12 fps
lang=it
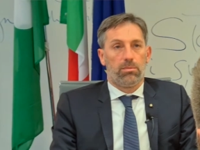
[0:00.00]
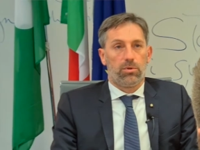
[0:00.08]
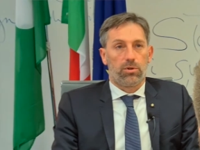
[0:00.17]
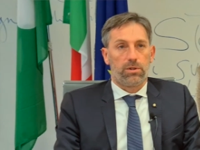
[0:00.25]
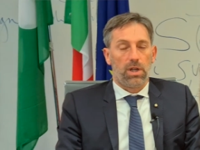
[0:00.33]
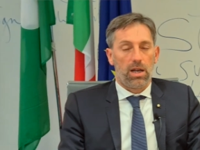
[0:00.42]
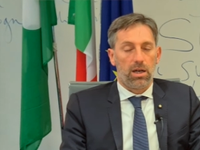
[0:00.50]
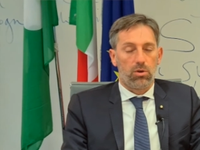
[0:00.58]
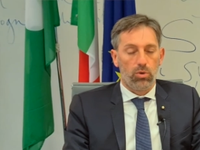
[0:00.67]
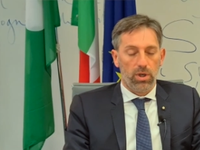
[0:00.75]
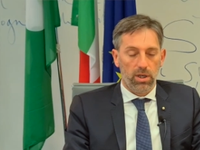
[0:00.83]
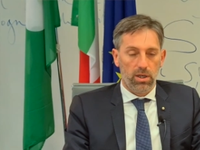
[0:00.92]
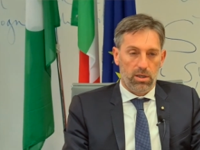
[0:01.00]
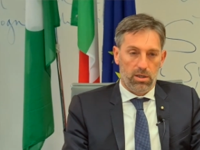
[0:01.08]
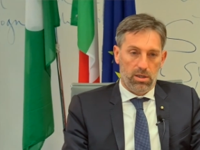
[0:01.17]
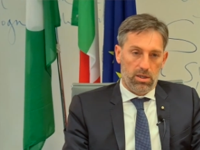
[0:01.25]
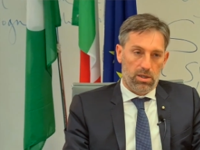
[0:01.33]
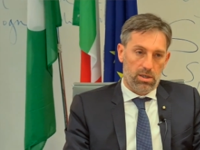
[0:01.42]
portare qui
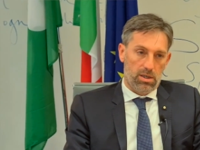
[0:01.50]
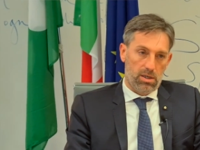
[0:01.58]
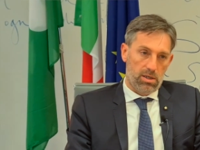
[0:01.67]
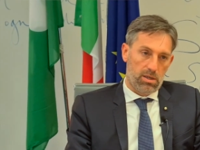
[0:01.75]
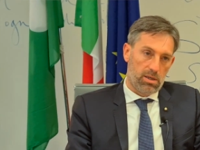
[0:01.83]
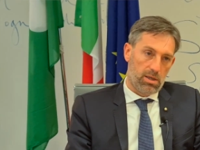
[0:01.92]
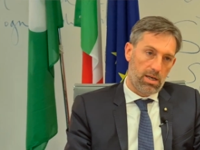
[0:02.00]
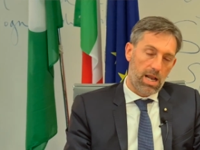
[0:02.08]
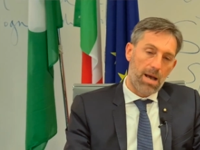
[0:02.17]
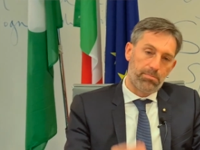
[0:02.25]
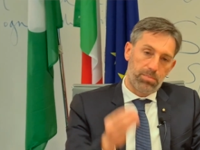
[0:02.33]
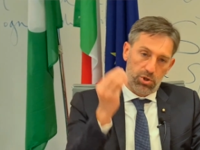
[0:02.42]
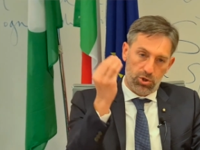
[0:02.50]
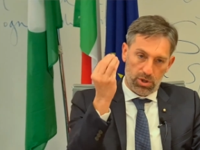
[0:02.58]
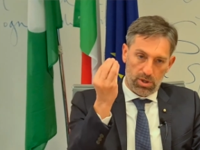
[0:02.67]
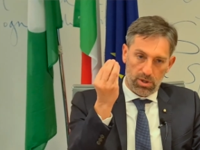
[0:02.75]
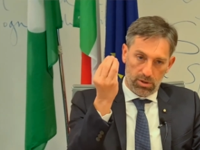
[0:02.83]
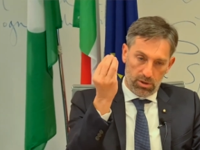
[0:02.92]
il,
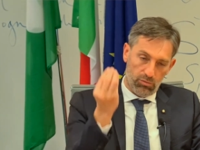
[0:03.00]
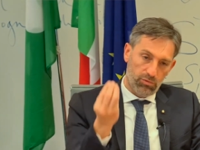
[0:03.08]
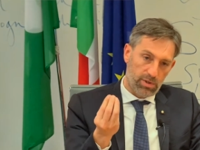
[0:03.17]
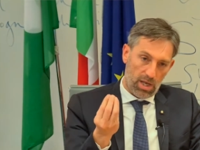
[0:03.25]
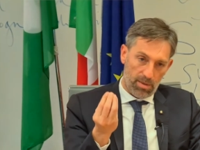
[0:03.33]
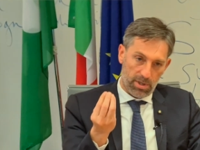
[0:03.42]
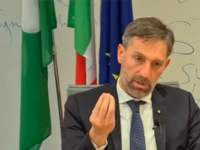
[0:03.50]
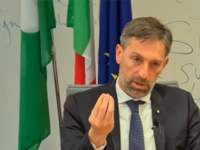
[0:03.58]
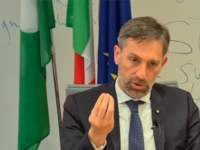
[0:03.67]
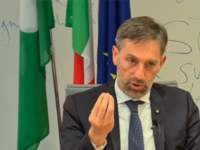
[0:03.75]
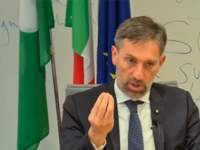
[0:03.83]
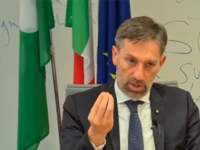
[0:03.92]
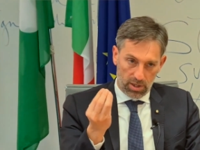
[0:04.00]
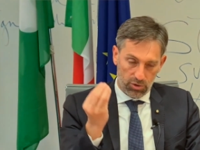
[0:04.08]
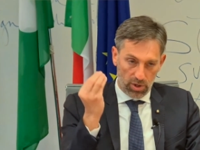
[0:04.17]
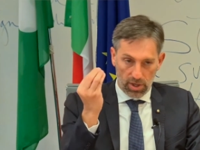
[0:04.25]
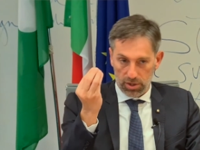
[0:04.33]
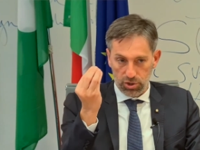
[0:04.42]
l'apice di un tema di ricerca,
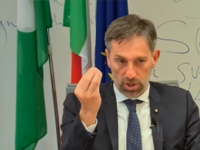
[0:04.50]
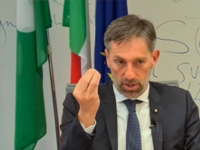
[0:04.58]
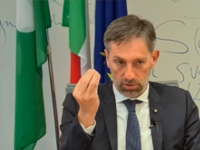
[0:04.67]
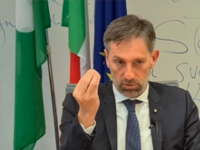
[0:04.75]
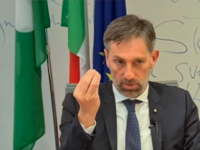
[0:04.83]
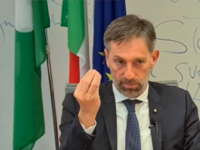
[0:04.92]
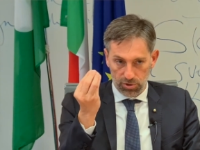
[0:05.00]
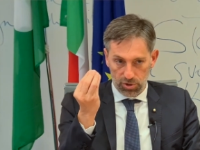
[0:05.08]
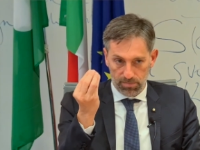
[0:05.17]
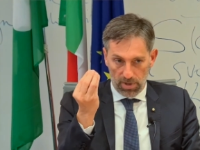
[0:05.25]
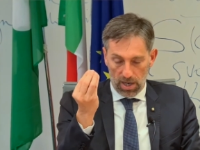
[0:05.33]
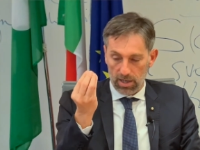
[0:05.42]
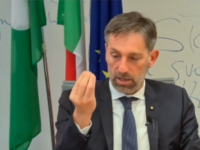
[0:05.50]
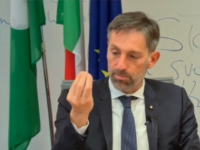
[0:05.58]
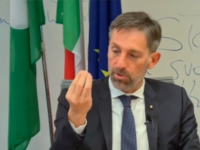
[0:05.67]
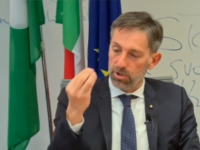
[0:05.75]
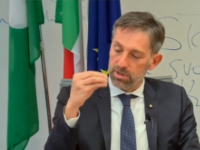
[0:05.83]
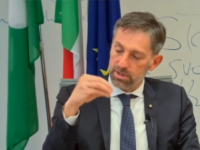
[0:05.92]
cioè il ricercatore principale, che
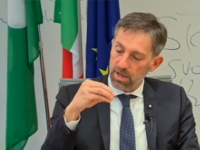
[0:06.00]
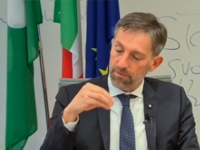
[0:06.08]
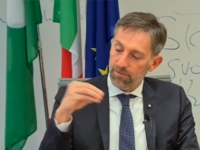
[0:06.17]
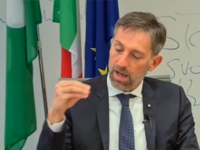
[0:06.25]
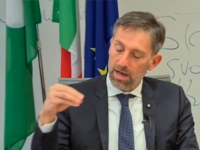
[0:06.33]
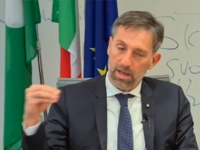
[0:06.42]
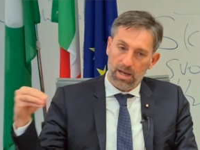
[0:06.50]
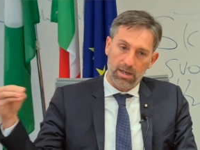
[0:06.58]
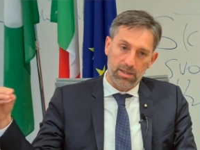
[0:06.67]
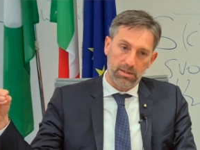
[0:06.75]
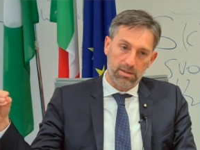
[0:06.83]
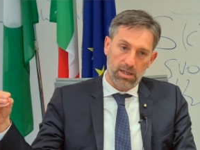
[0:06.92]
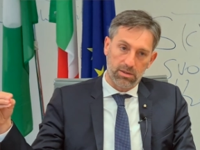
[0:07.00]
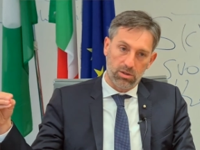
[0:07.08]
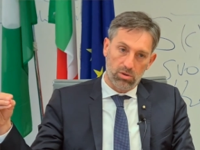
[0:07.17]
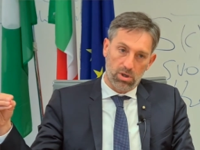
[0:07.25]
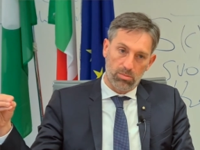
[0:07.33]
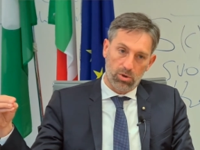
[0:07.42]
poi si avvale anche di tanti
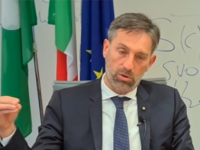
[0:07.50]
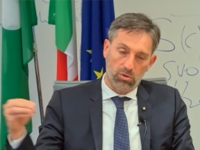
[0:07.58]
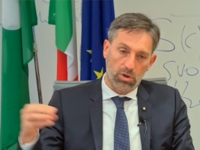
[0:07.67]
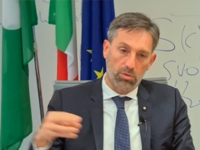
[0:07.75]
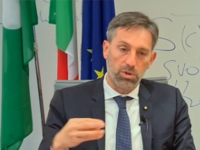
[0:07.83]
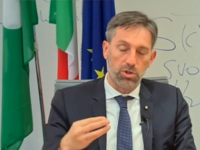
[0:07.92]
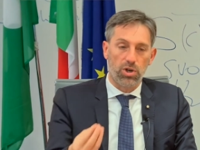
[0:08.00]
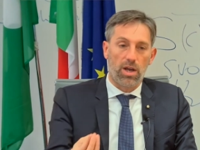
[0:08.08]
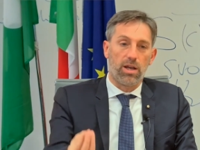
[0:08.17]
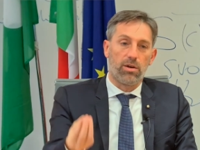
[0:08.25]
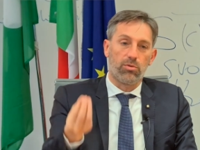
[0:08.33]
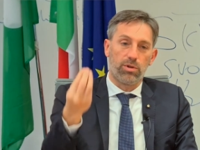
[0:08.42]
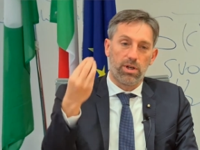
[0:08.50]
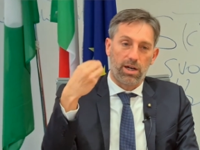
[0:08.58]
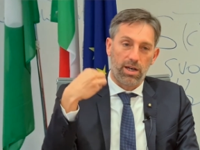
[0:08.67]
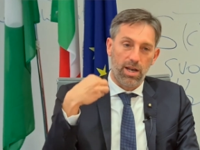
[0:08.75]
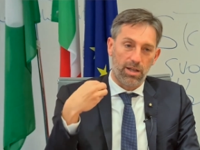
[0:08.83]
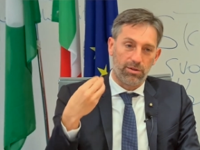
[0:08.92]
collaboratori, quindi già è un
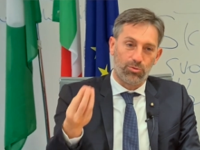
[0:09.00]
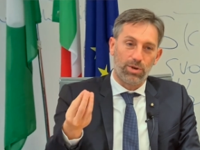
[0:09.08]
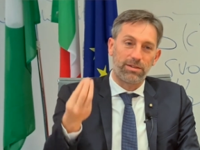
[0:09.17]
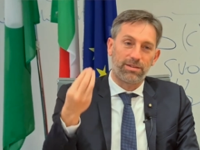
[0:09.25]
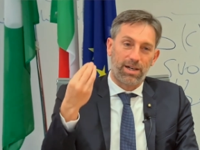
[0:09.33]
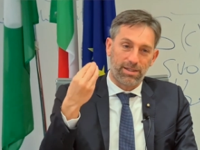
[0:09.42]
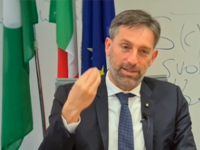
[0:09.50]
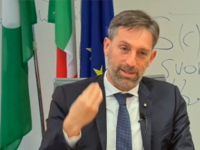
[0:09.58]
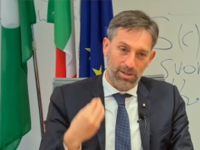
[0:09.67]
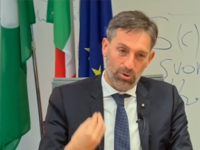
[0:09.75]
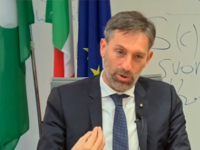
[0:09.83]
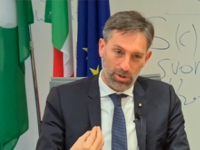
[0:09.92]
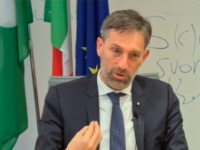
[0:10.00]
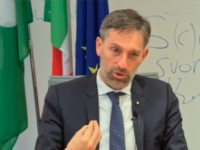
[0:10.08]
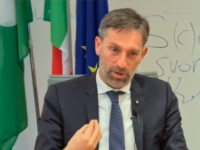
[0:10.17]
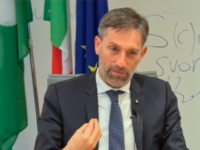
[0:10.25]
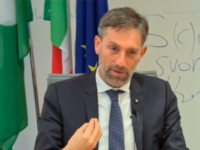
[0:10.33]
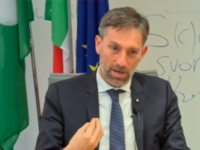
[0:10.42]
rientro, un'attrazione di
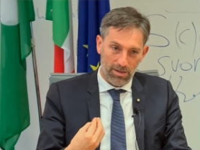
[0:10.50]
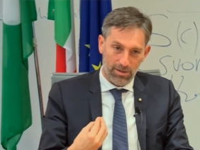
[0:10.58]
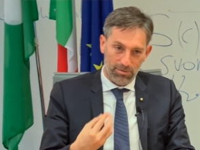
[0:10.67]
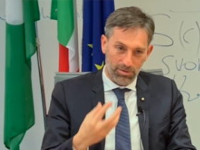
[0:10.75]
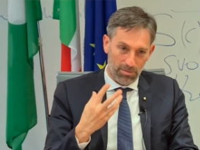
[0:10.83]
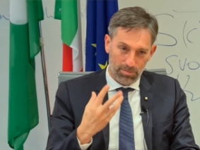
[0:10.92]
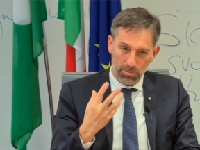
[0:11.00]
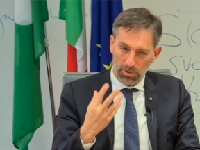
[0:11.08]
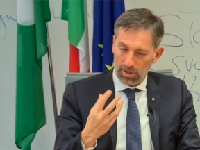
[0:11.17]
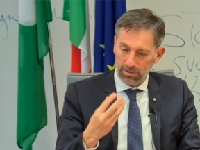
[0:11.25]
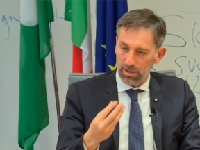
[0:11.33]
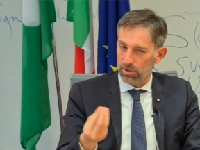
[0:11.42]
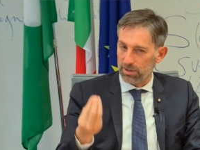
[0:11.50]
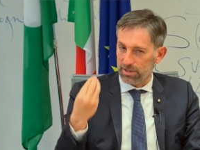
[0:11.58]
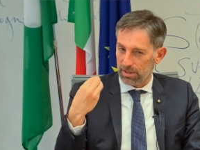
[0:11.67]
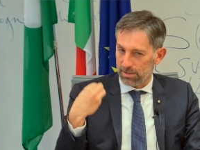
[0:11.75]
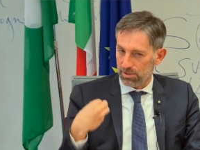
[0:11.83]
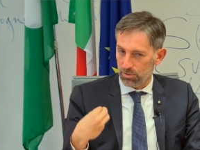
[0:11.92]
cervelli, quindi il premio in realtà è
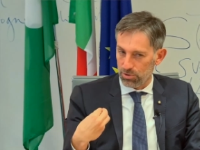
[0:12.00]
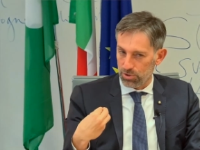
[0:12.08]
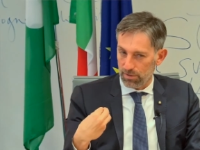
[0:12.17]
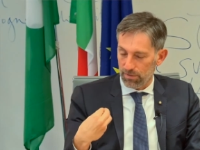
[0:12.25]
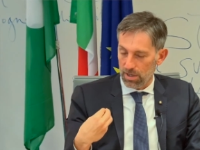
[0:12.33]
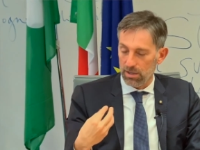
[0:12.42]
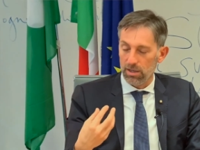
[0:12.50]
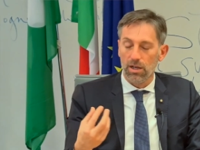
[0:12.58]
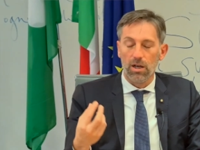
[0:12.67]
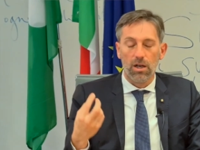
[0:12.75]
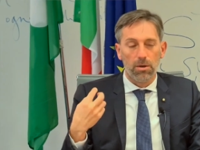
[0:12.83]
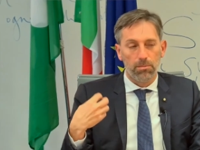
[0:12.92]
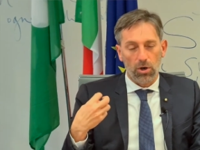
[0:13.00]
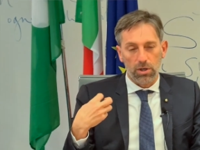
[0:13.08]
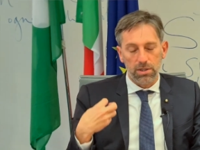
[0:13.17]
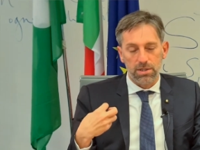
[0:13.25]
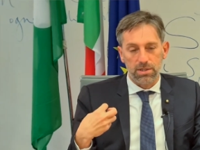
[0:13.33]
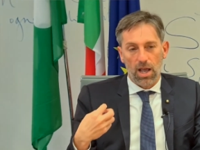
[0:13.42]
un'attrazione di cervelli. Poi
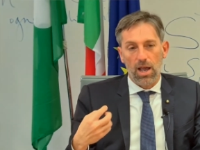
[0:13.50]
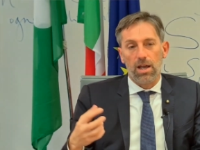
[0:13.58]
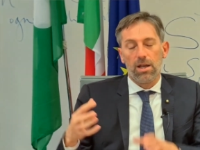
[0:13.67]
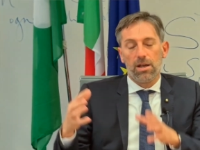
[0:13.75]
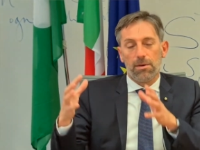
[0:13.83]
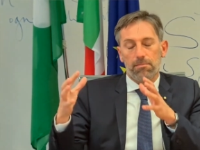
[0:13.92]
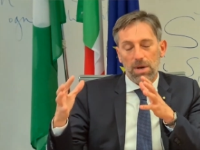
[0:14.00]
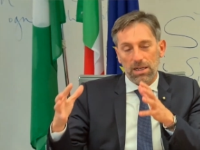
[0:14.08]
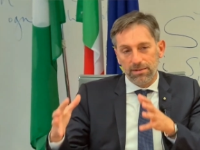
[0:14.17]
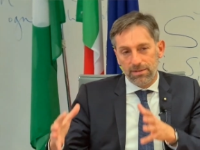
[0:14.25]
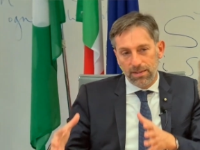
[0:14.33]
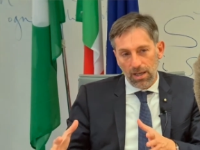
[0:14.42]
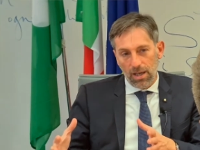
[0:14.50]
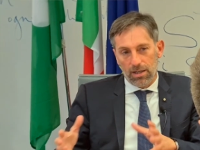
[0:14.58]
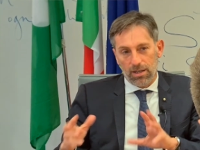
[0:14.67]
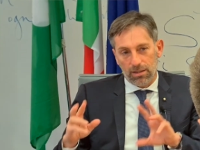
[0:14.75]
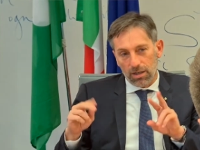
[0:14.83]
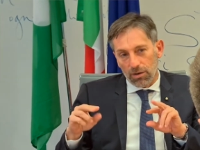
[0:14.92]
in sé
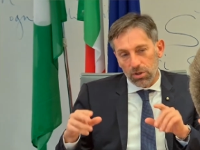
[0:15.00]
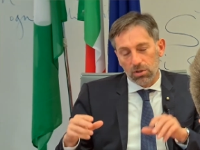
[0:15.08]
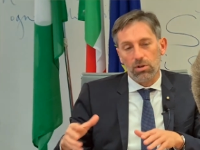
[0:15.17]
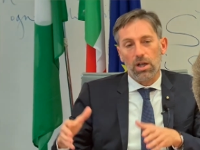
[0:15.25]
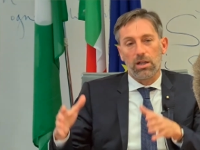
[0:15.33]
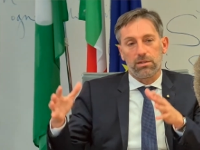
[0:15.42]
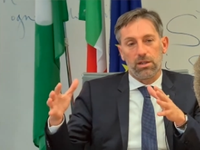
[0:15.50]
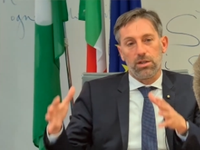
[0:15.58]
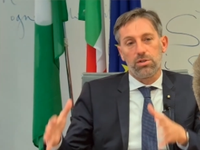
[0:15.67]
mantiene, tra virgolette, i